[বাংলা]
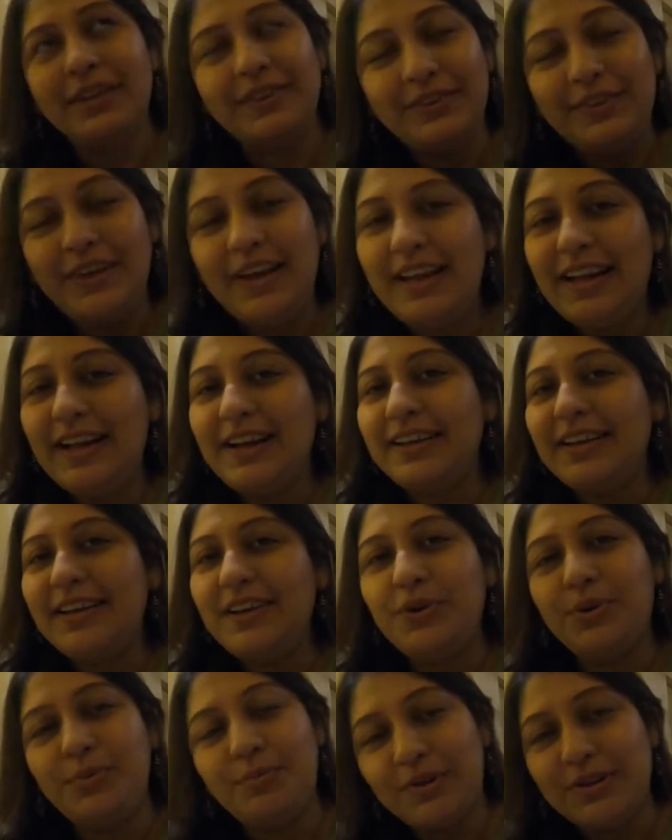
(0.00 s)
তো এই আর কি
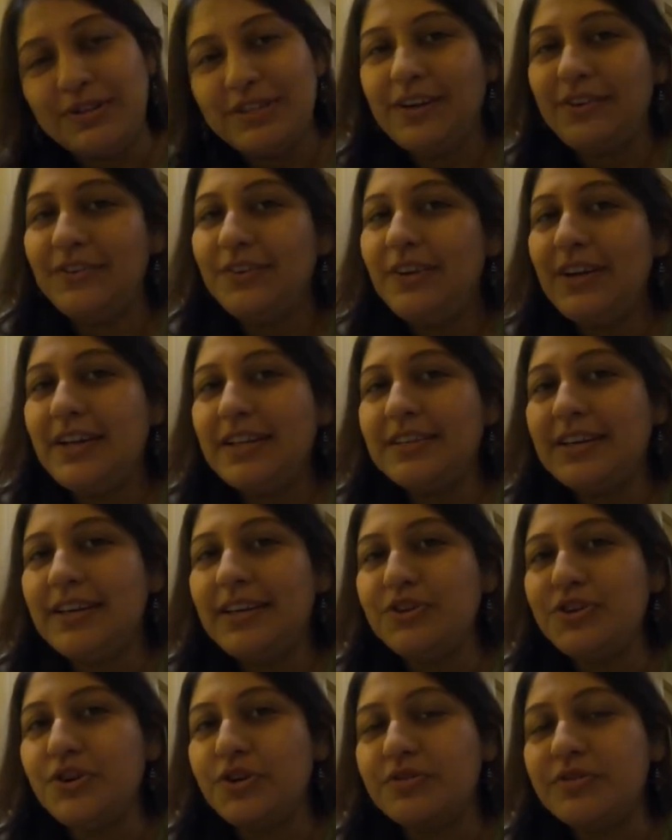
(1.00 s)
খুব মজা হলো আজকে
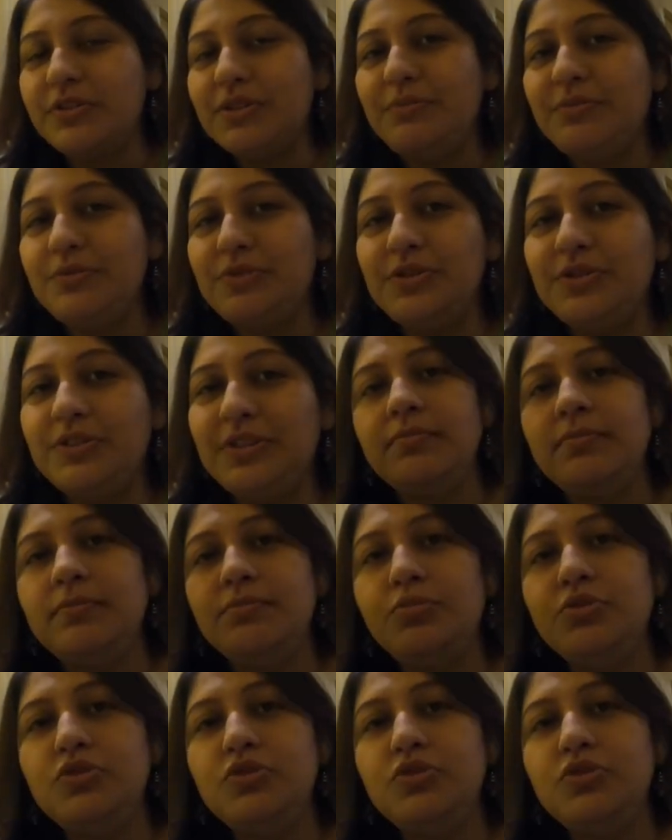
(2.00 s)
এই সরস্বতী পুজোর দিন